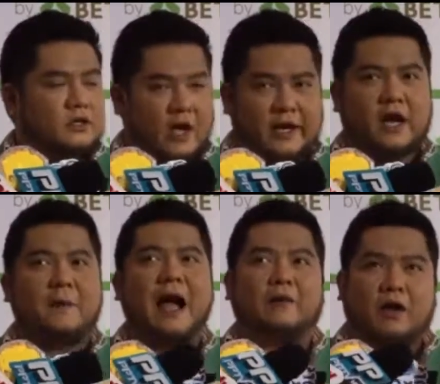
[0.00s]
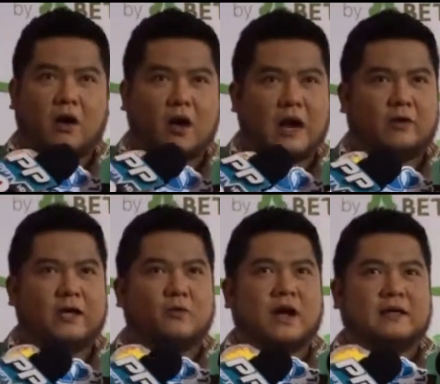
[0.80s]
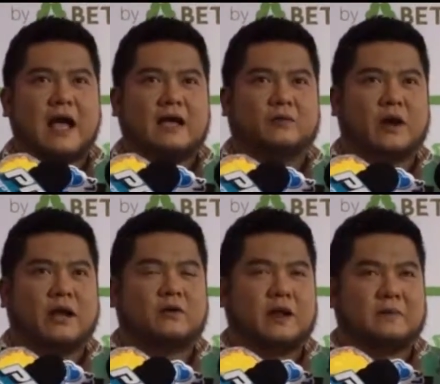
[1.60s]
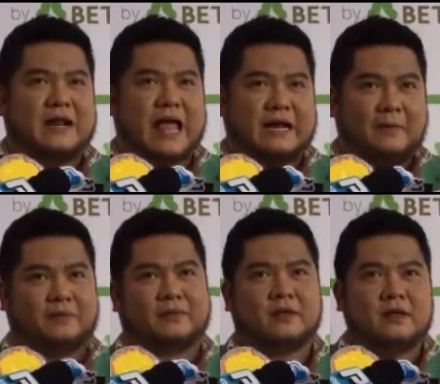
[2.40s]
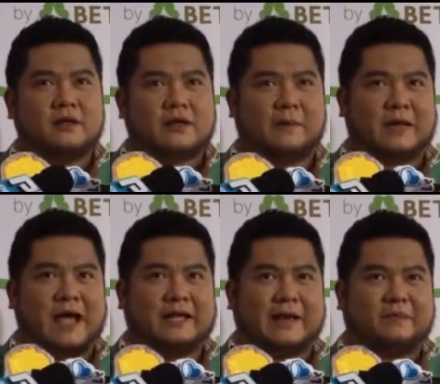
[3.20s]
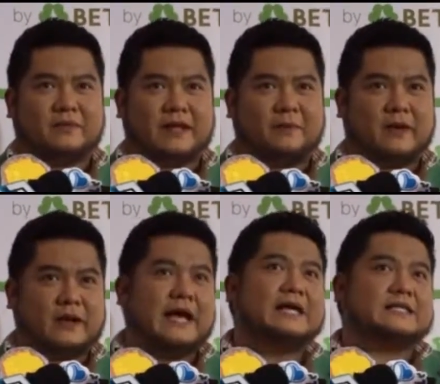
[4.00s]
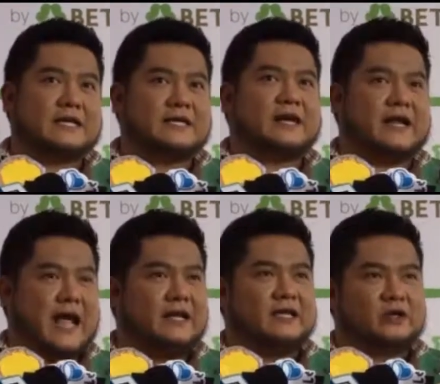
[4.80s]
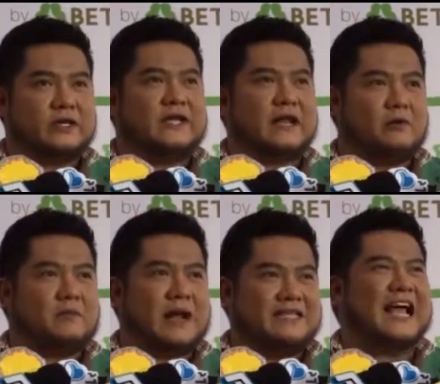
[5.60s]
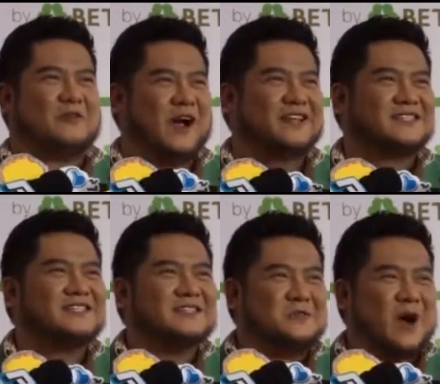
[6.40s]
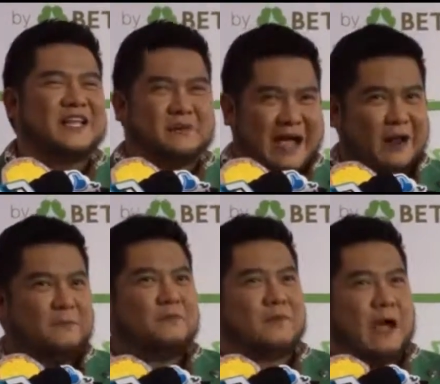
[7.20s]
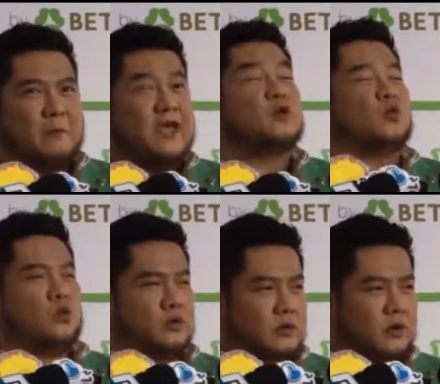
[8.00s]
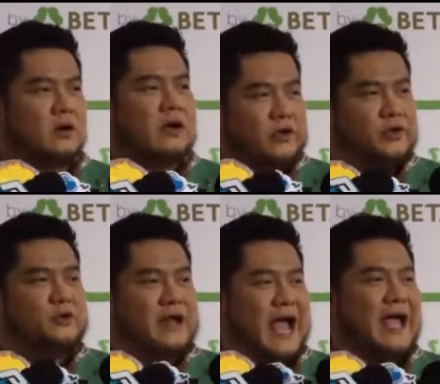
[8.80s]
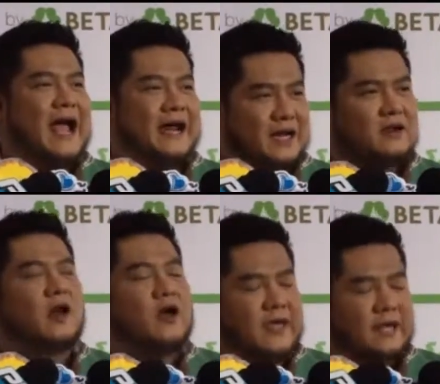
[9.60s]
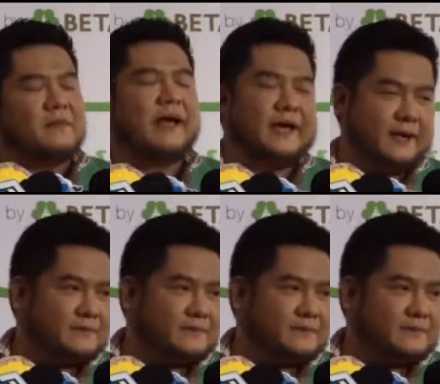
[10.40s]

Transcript: ตอนนี้ก็พักไว้ก่อนเอาคิดว่าถ้าเกิดว่าเราเรามีแรงทำทำงานเก็บเก็บเงินได้สักสักระยะหนึ่งจนที่เรามั่นใจว่าว่าถึงแม้เราเราไม่อยู่ลูกเราอยู่อยู่ได้ อันนั้นเราค่อยคิดใหม่